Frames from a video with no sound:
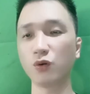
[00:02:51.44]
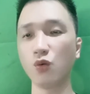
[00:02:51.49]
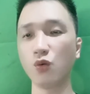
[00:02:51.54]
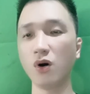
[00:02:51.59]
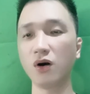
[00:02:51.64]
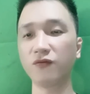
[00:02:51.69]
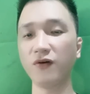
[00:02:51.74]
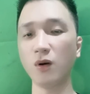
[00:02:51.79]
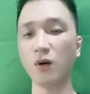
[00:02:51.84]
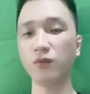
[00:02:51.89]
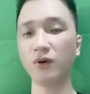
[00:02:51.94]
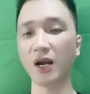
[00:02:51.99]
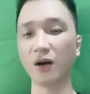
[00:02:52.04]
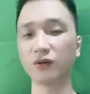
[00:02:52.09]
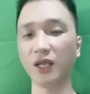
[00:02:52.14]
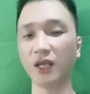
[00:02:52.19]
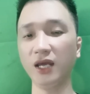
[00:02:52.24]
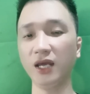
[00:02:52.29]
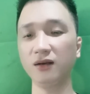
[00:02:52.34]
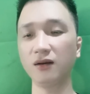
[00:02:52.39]
cuồng phong
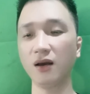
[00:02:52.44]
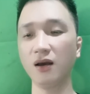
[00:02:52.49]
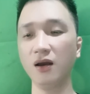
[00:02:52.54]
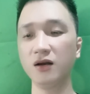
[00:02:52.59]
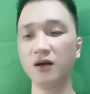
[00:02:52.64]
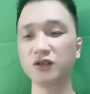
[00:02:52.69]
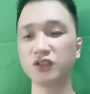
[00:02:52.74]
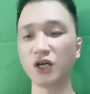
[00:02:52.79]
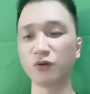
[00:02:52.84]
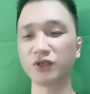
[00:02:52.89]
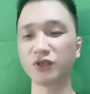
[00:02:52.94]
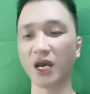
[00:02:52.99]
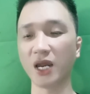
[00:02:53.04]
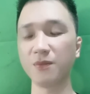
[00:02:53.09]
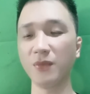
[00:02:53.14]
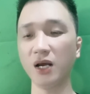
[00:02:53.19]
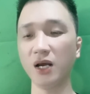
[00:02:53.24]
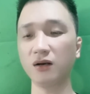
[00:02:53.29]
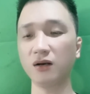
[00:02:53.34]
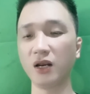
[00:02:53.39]
gào thét, trong
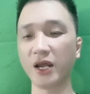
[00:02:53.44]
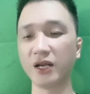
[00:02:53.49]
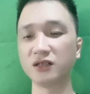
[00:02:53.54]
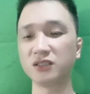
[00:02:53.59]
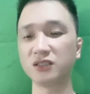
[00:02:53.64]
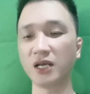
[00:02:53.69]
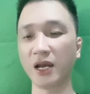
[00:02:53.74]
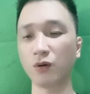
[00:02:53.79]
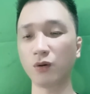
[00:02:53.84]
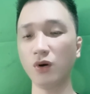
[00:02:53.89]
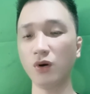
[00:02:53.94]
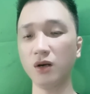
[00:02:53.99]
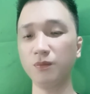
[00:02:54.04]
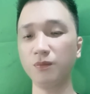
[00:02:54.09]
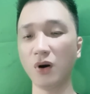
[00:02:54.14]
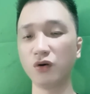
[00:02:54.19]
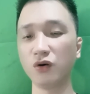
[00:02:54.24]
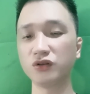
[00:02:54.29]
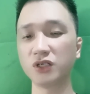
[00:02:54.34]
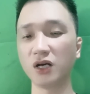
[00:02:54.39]
nháy mắt liền che
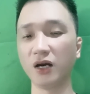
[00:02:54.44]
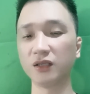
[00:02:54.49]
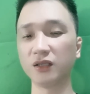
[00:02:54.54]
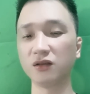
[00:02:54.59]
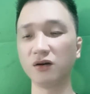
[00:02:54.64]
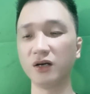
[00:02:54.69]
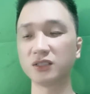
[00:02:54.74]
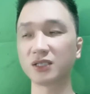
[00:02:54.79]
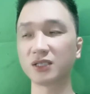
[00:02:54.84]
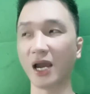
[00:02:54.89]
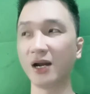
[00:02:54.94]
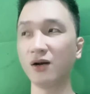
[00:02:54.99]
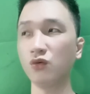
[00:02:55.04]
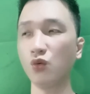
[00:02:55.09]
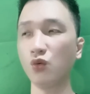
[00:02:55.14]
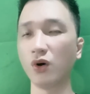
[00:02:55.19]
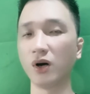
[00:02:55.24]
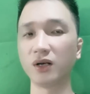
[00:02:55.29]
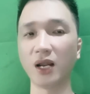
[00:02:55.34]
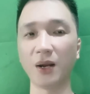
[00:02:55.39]
khuất bầu trời tươi sáng
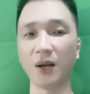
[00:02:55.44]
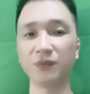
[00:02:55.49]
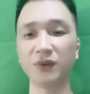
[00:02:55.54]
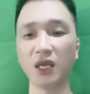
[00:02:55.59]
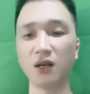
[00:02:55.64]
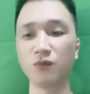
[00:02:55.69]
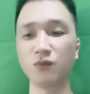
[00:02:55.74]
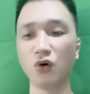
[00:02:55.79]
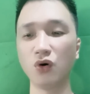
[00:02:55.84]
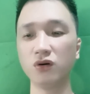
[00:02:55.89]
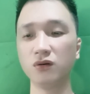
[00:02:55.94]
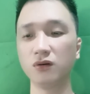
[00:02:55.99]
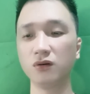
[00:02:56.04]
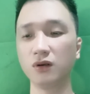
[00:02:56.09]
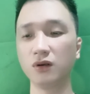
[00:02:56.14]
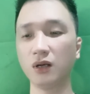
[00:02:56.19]
của Nam Thiên Môn.